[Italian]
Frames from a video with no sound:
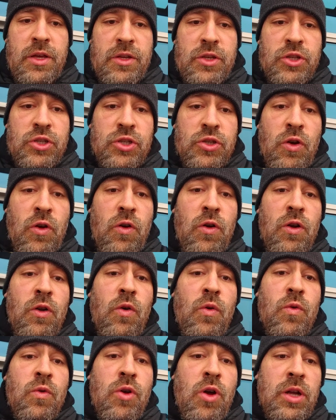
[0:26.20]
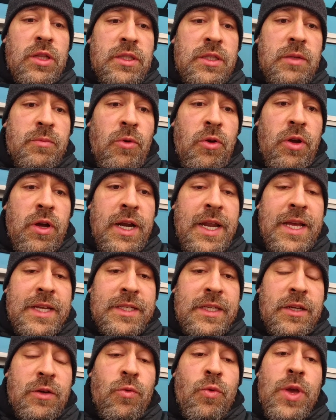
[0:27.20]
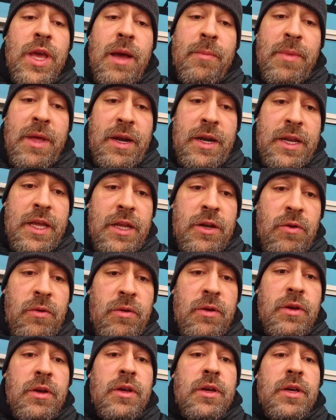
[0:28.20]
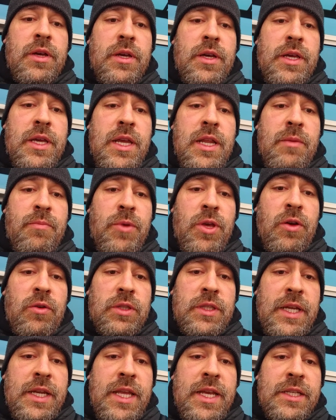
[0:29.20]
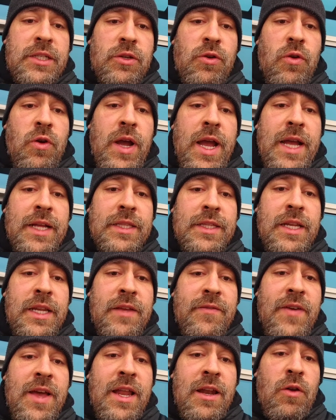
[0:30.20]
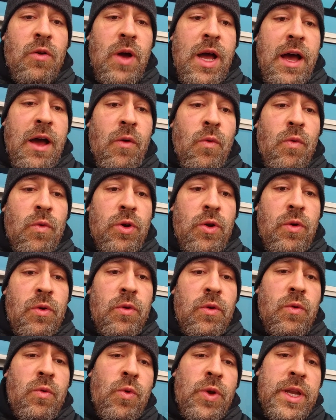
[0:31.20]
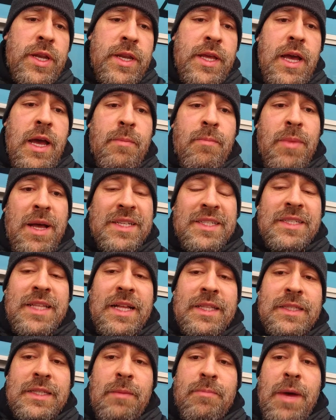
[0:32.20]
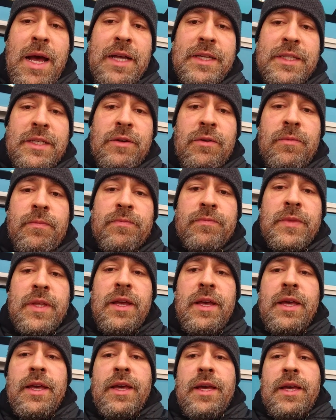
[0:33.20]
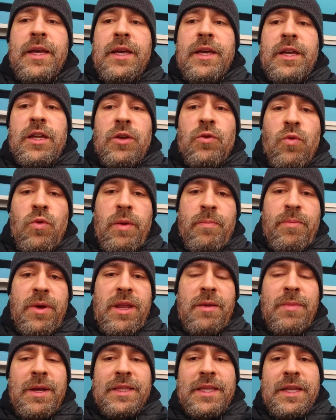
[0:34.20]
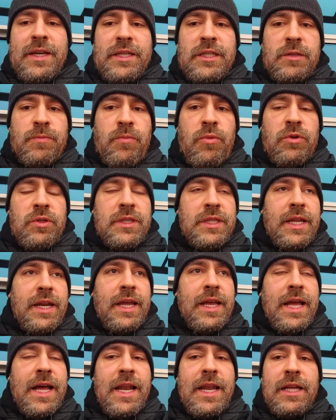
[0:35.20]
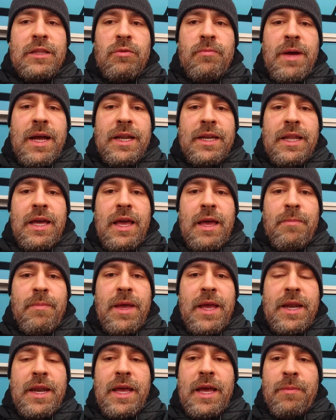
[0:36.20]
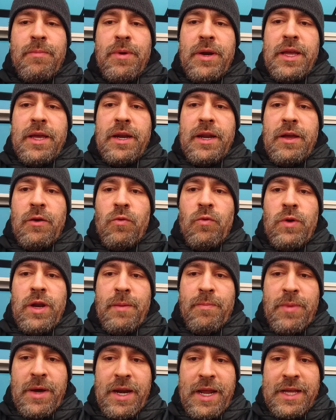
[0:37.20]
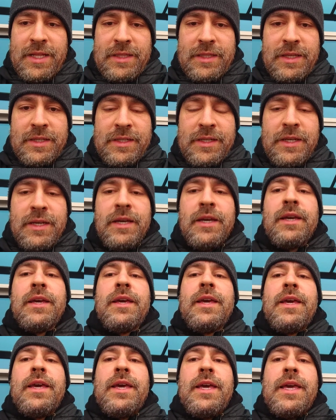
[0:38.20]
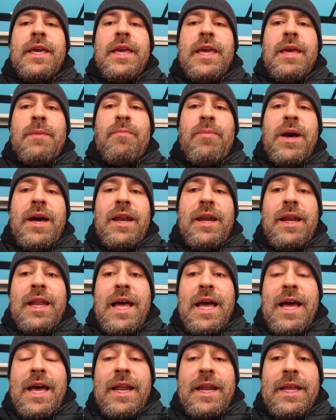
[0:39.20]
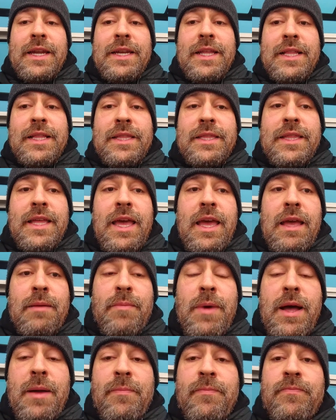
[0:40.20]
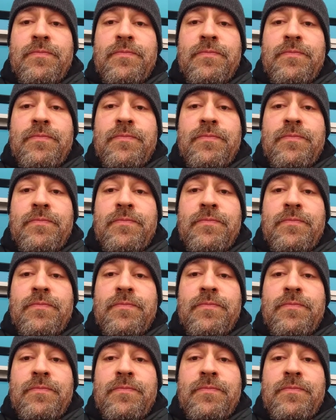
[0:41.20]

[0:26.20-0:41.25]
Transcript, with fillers: solo un ottimo inglese qui a Berlino il mio tedesco è di livello A1, quindi abbastanza basico. Dunque, prima di rispondere alla domanda è bene aprire una parentesi e parlare del tema